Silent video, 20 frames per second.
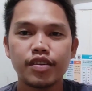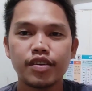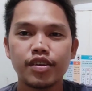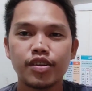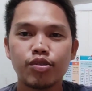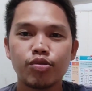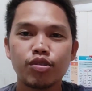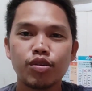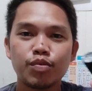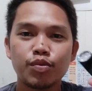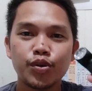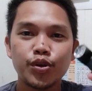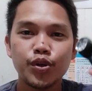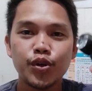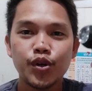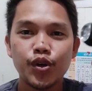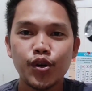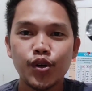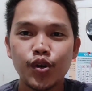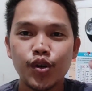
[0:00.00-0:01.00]
ito na po
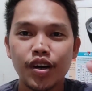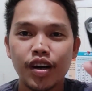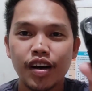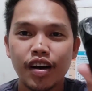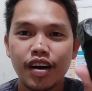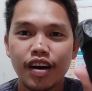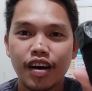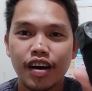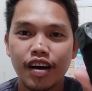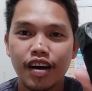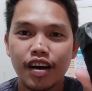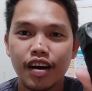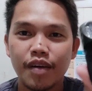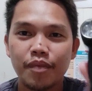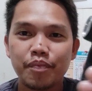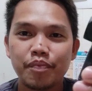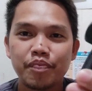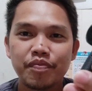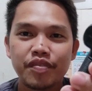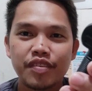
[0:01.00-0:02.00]
yung uh,
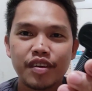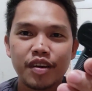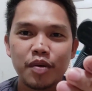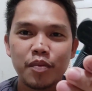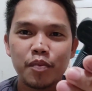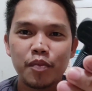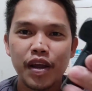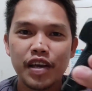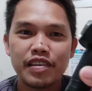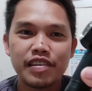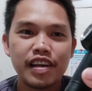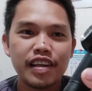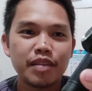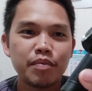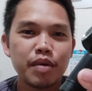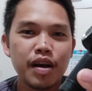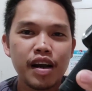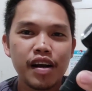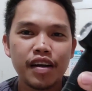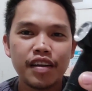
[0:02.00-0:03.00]
flashlight
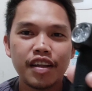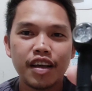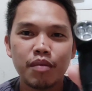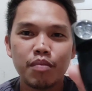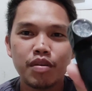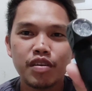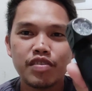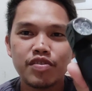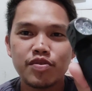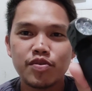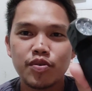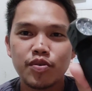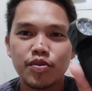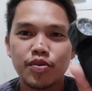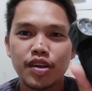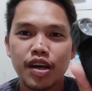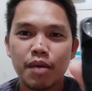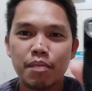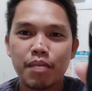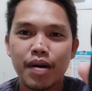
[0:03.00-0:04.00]
mga kadivers. So,
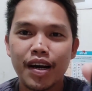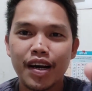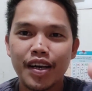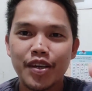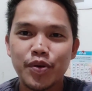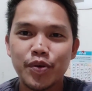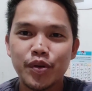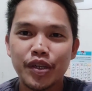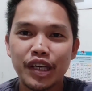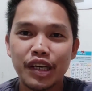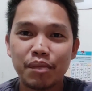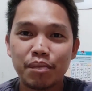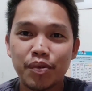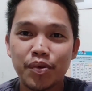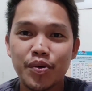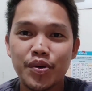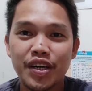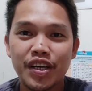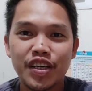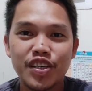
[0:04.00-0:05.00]
napaka-unique
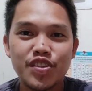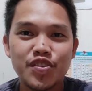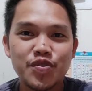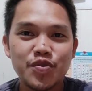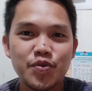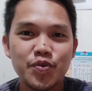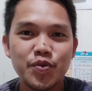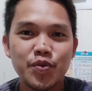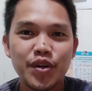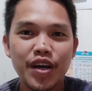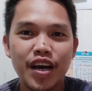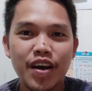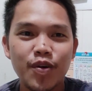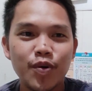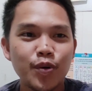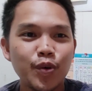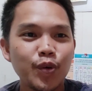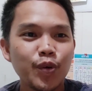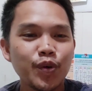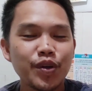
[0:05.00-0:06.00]
po ng itsura
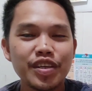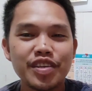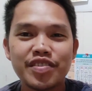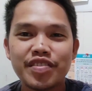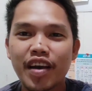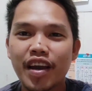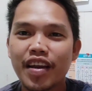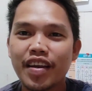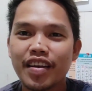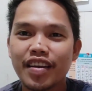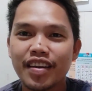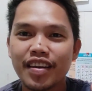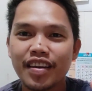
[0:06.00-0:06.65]
o yung design.